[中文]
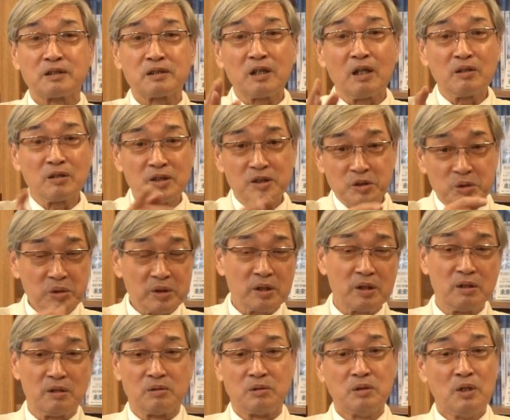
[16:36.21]
到了最
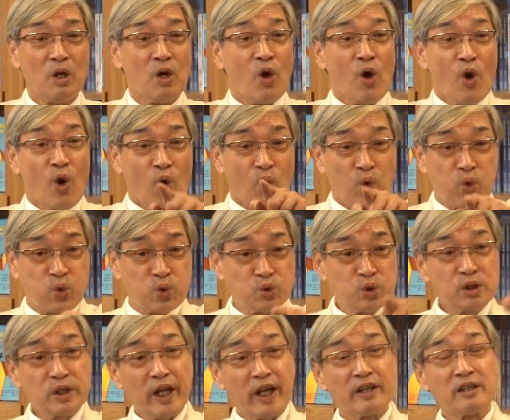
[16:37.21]
后，
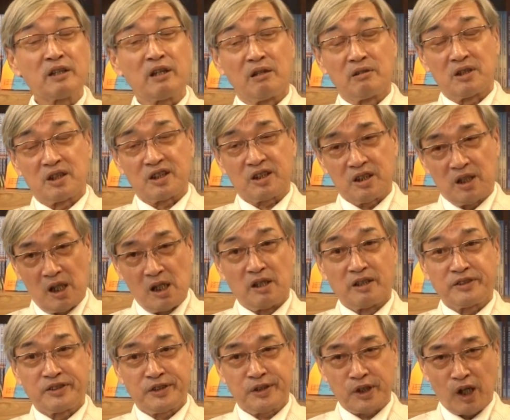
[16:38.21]
胡琏到了潮
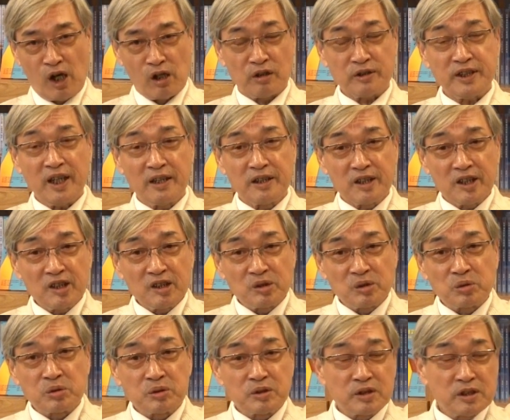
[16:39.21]
潮汕地
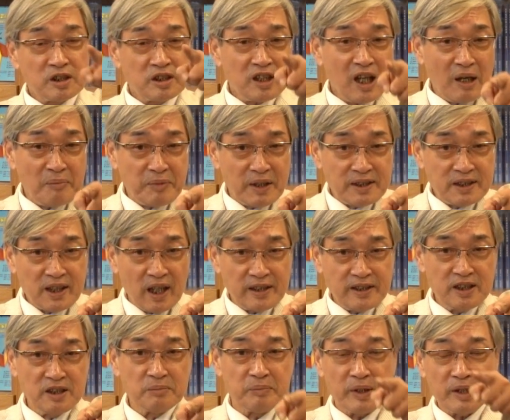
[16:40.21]
区，厦门战
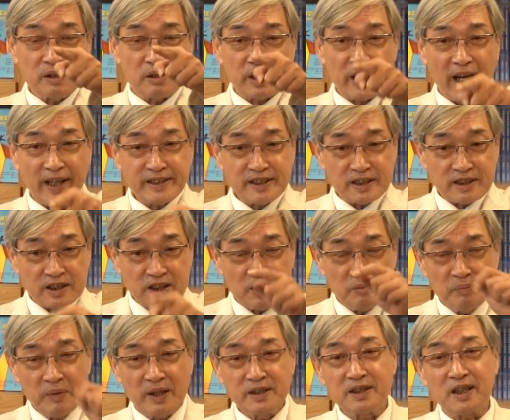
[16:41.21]
役没有开始，
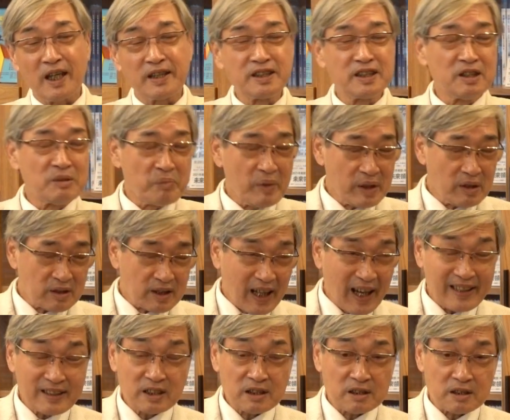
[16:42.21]
金门战役没有
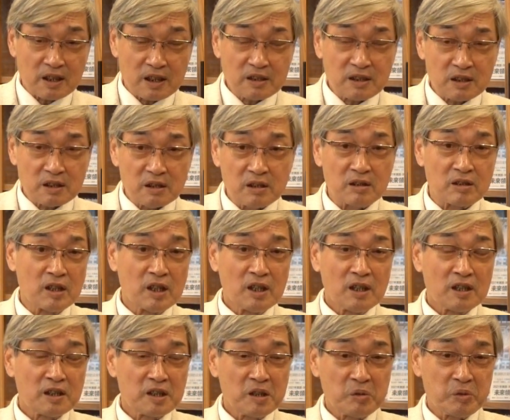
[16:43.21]
开始的时候，
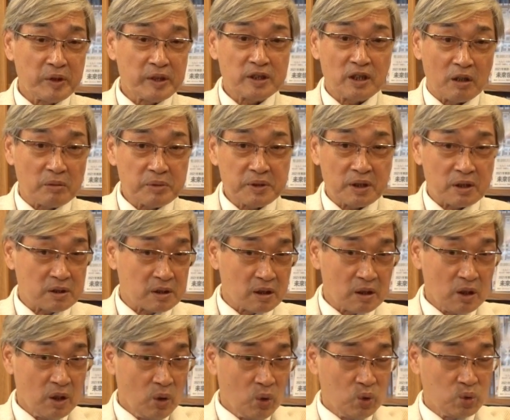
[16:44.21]
各位晓不晓得，
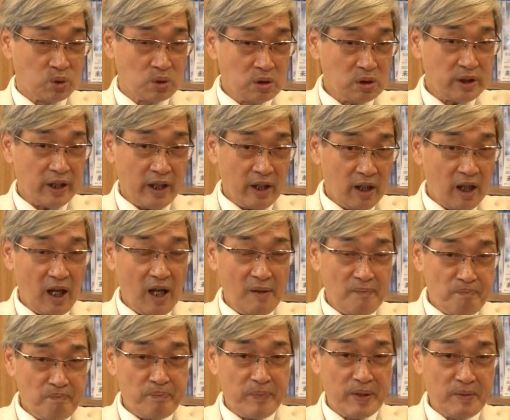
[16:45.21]
胡琏
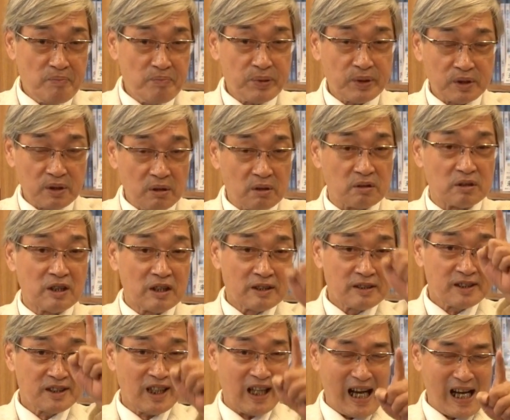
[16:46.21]
按兵不动，
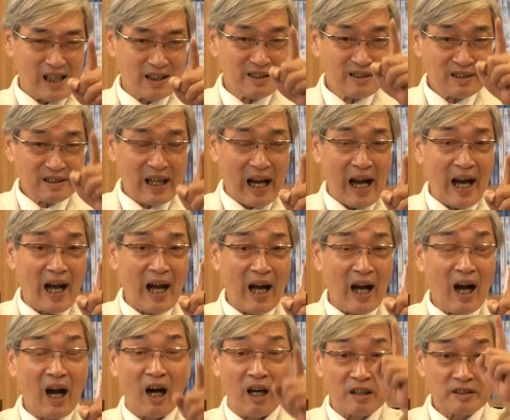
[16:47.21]
长达
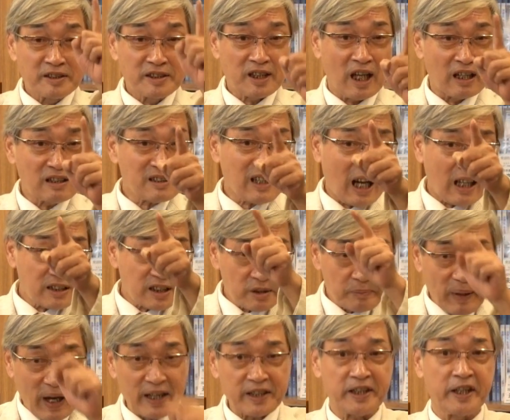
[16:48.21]
哈长达十
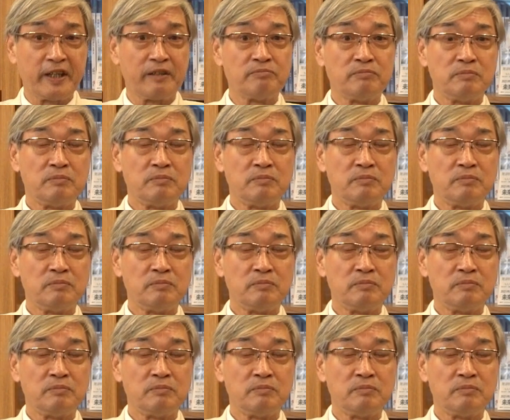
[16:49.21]
八天，